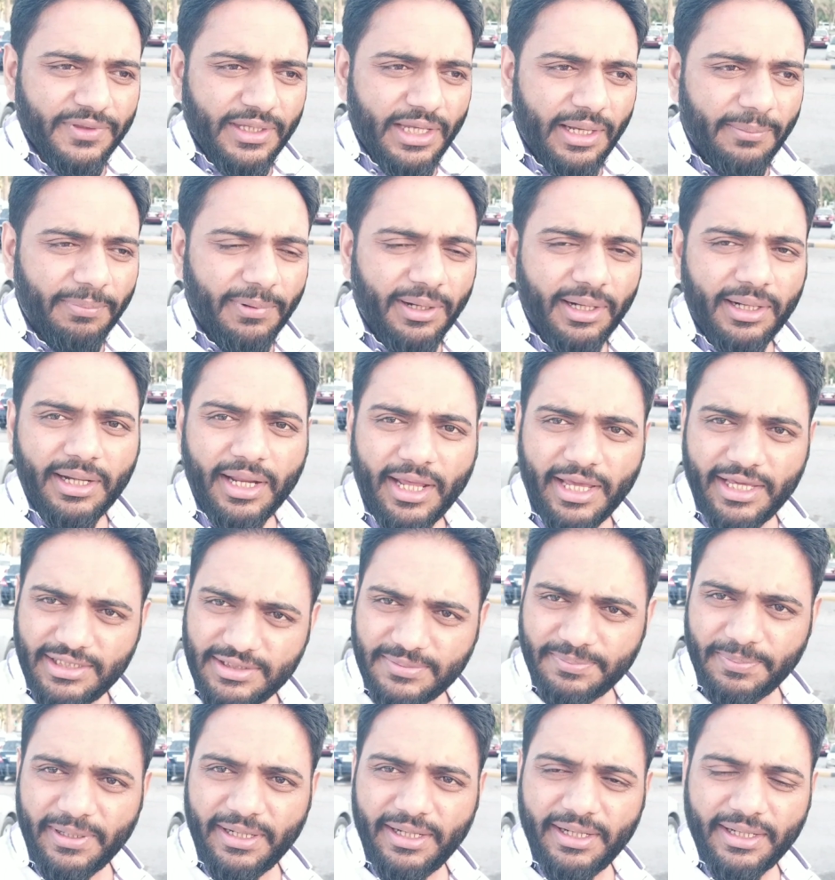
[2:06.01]
अपना टाइम
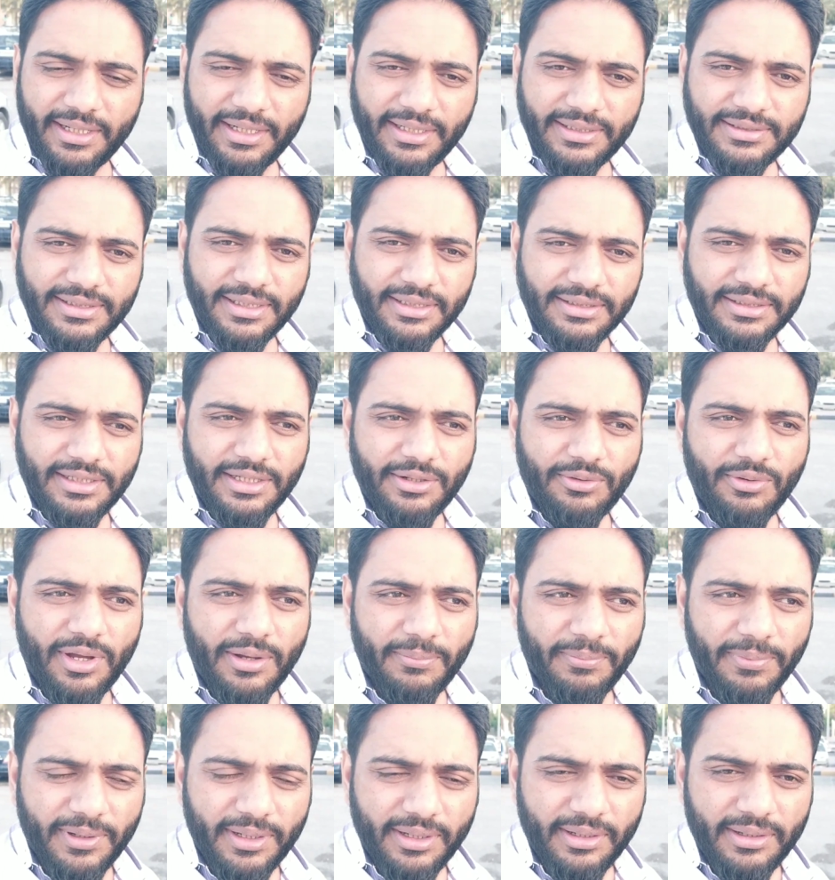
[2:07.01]
स्पेंड कर सकते हैं वहाँ
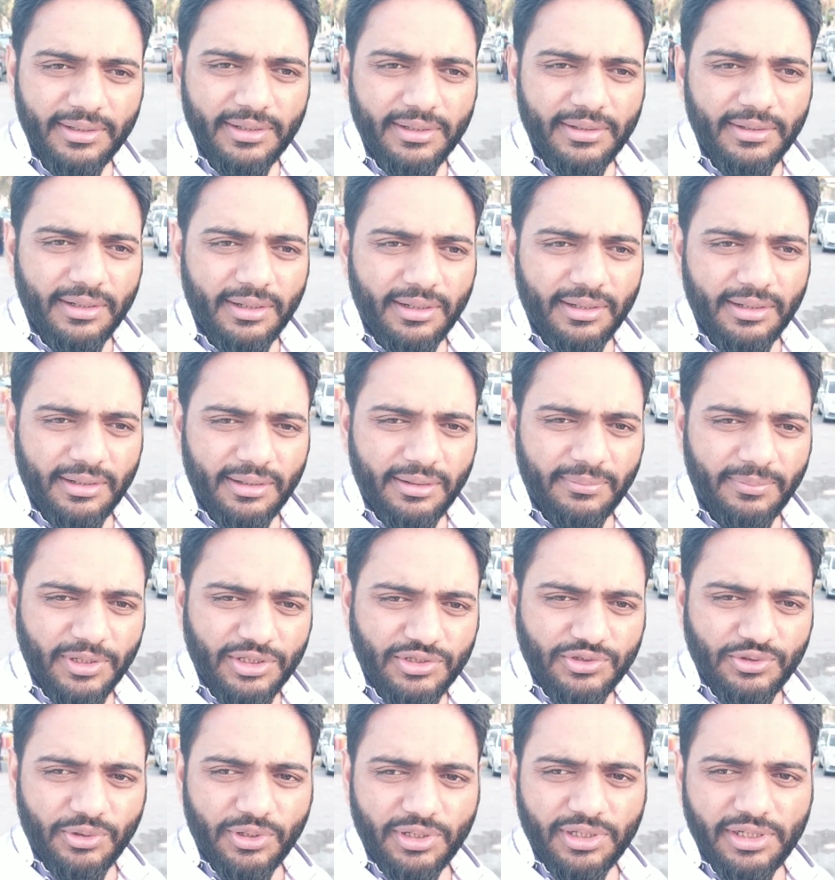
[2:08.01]
पर आ,
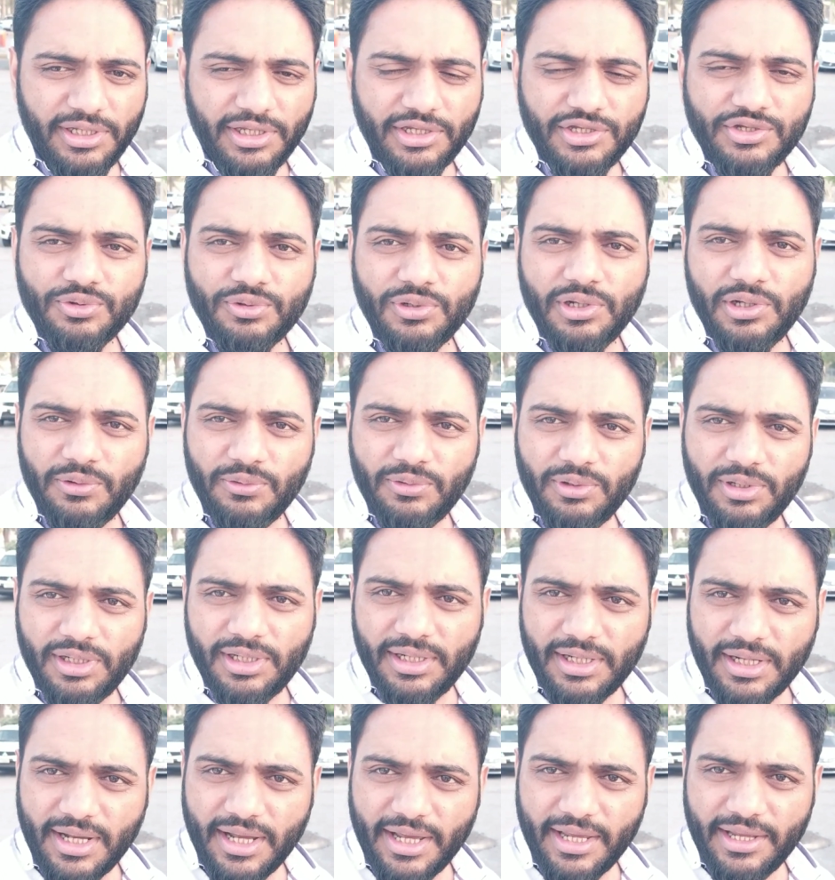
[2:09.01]
बच्चों के लिए झूले वूले
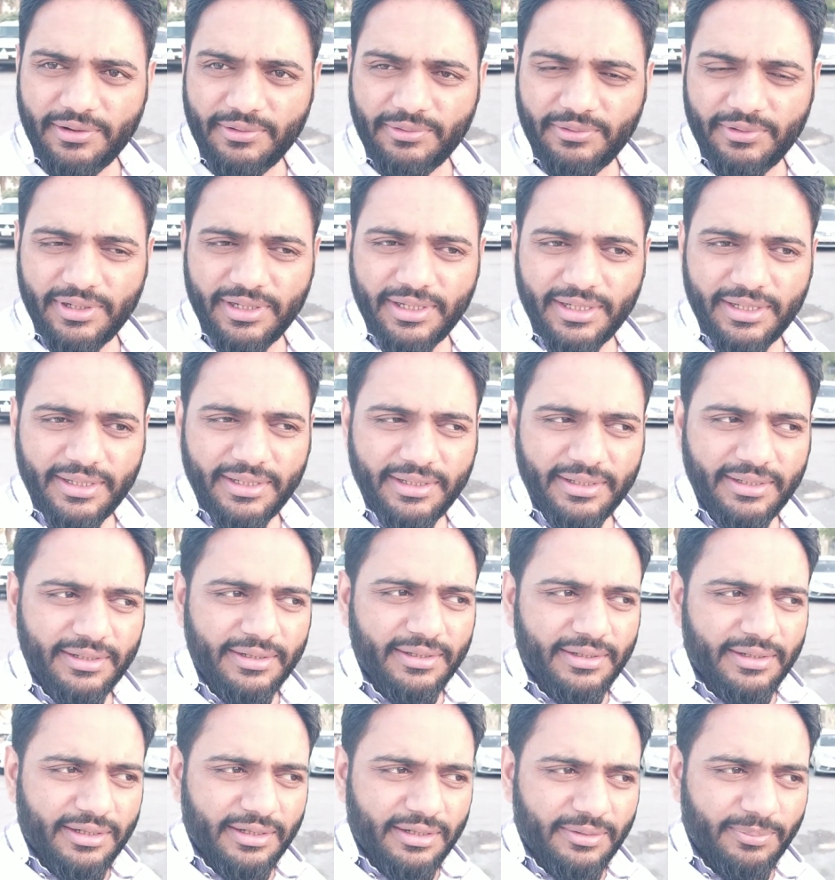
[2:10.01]
लगाए हुए
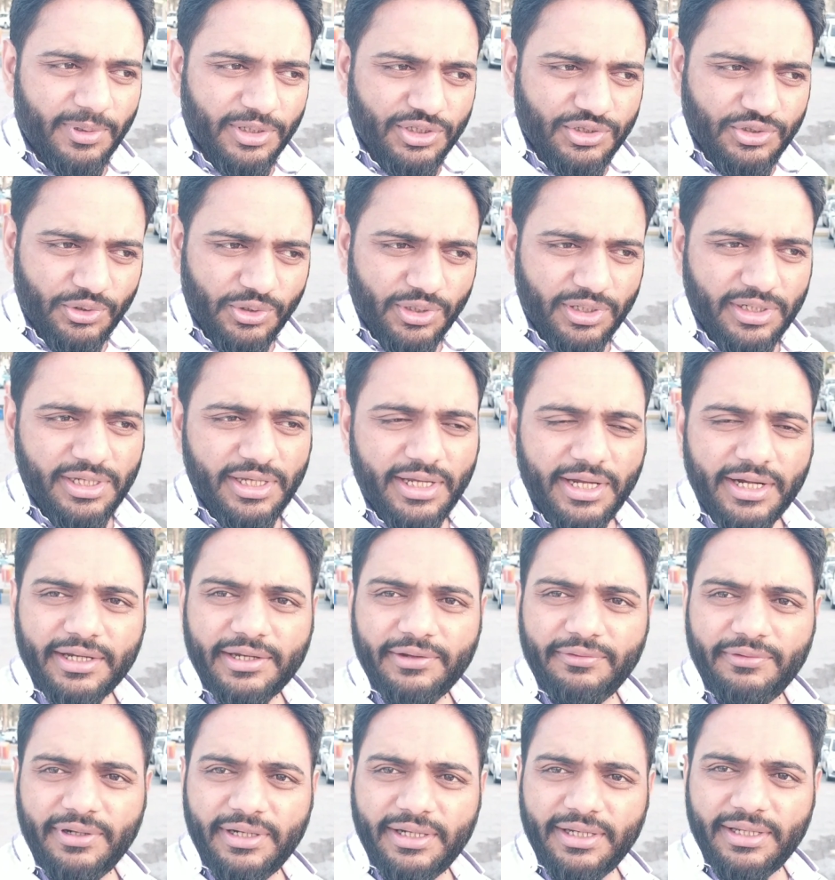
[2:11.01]
हैं बच्चों के लिए
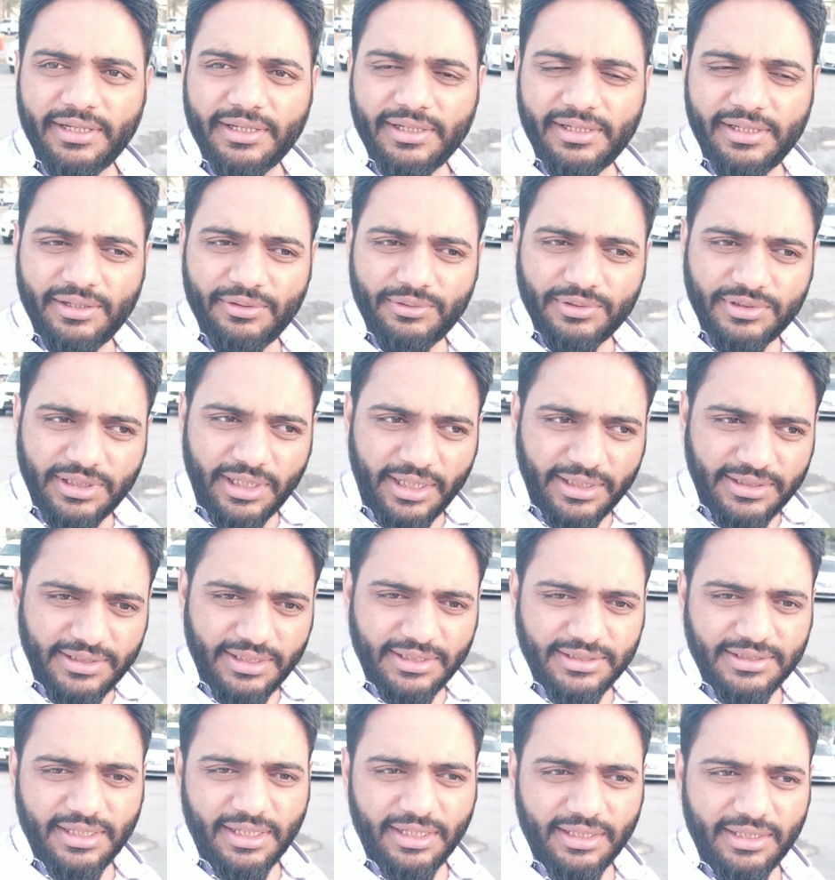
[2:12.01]
एक्टिविटी के लिए
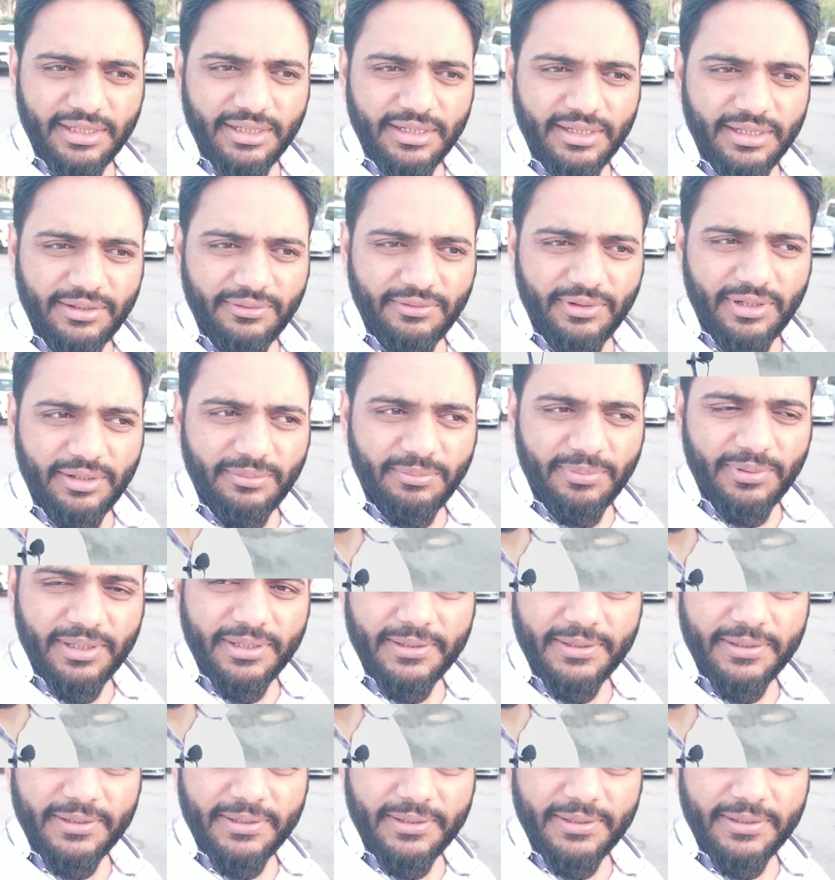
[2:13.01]
अच्छा साधन है वहाँ पर